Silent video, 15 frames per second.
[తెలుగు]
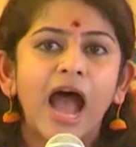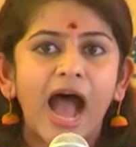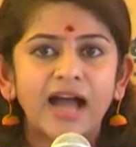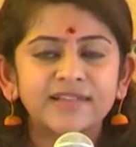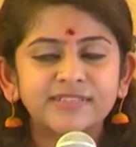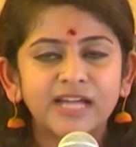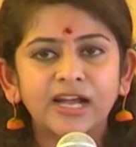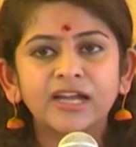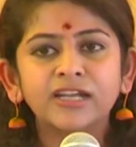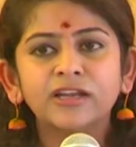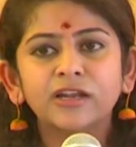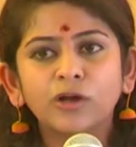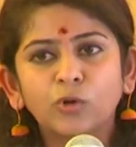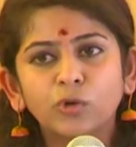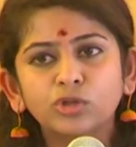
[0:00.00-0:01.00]
ఆ
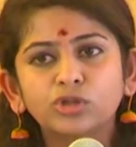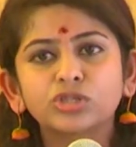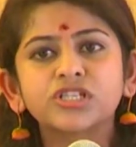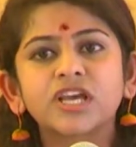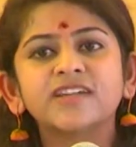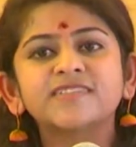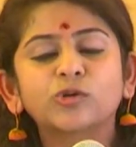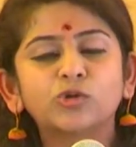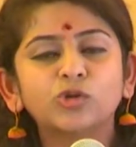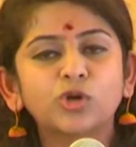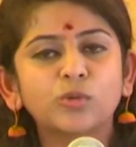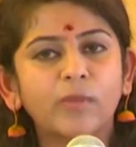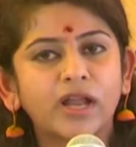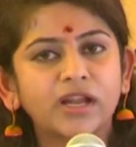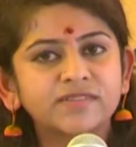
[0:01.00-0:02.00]
సంఘటన గుర్తు
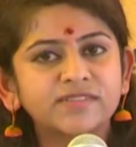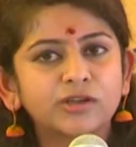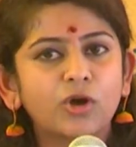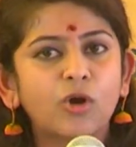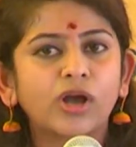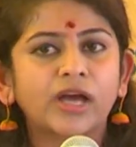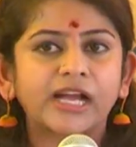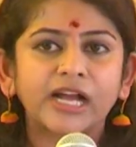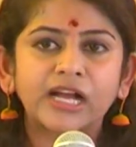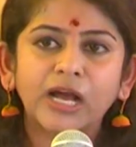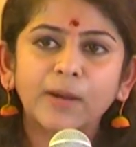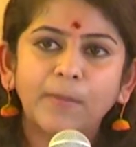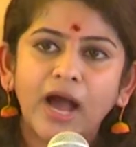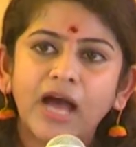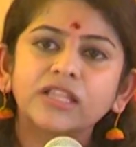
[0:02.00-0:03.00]
చేసుకుంటూ మనసులో ఒక
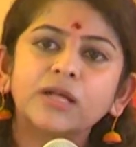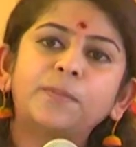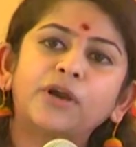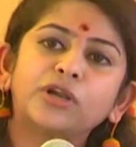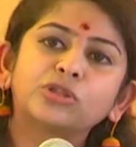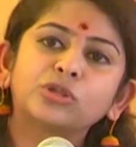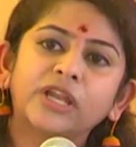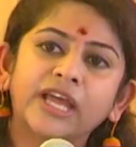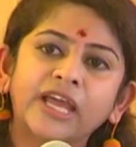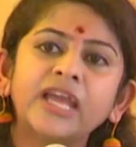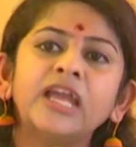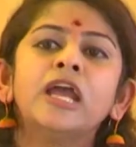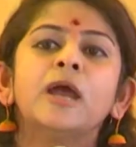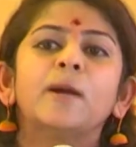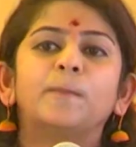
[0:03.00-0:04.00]
రకంగా బాధపడుతూనే
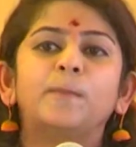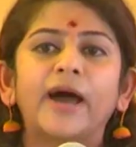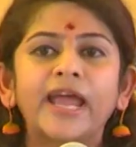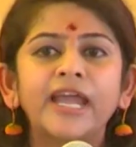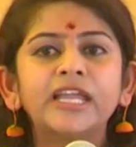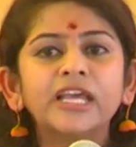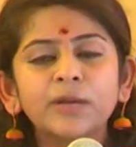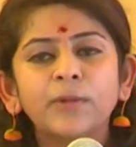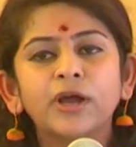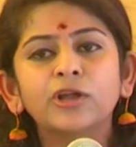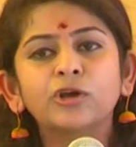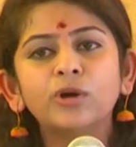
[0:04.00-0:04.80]
బయటికి మడుగు